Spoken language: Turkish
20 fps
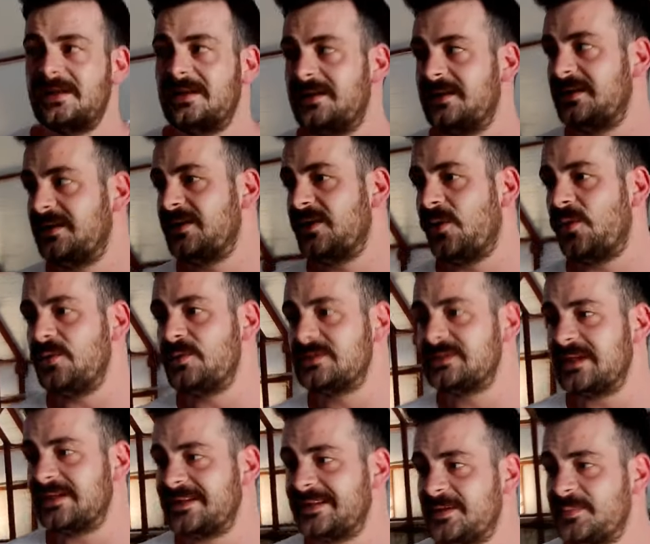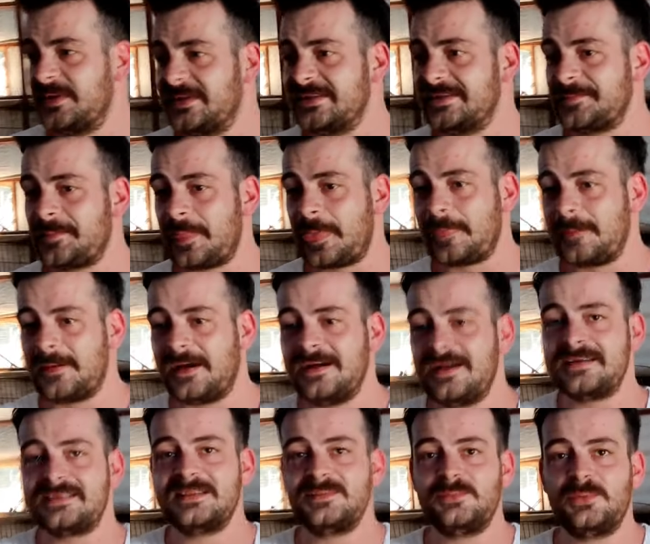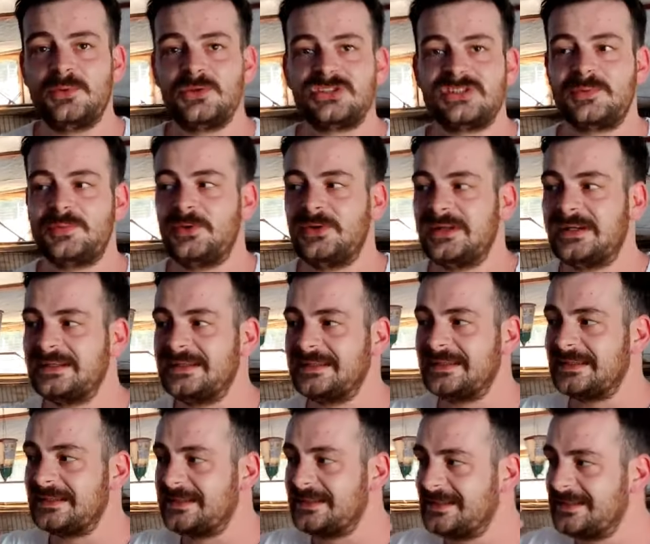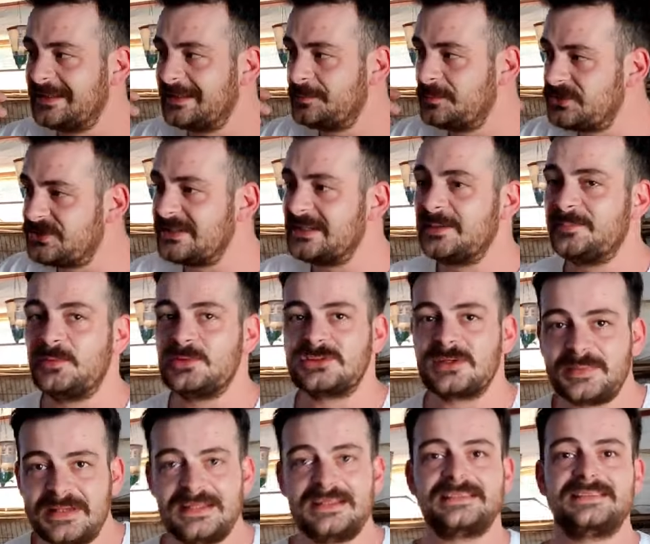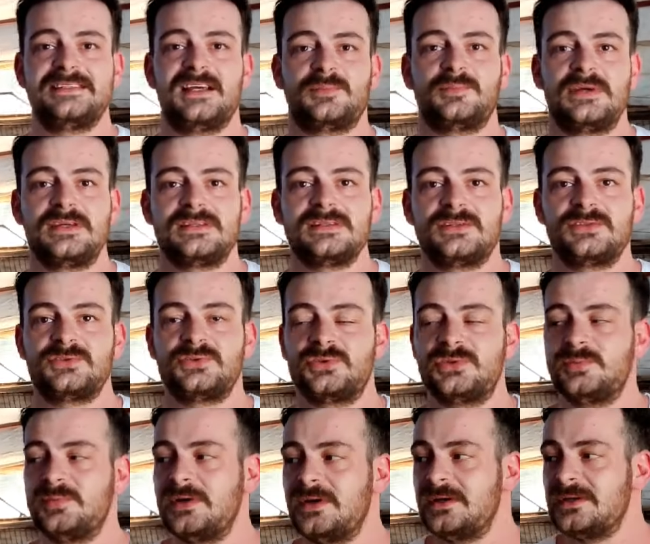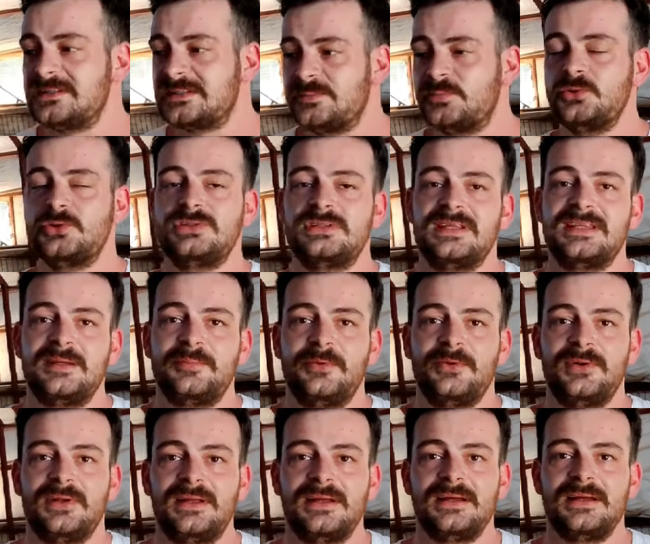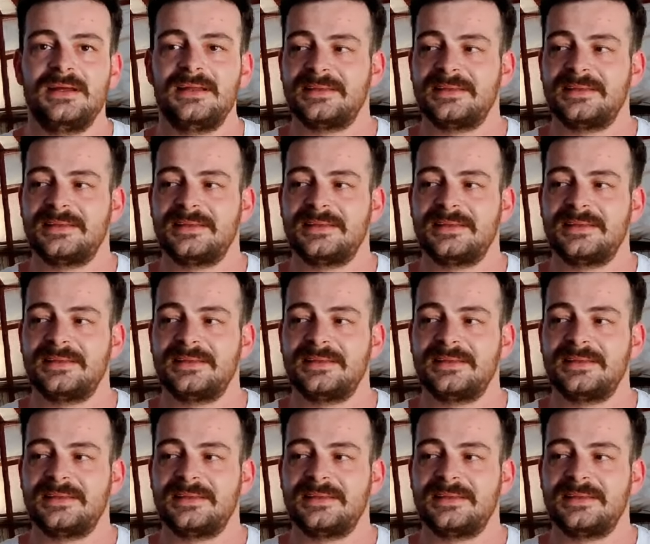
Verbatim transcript: Ee, o yüzden hani ben hayatım boyunca böyle hani e, bir şey yapıyorsam en iyisini yapmaya çalışıyorum. Hı hı. İşte bu işte de böyle.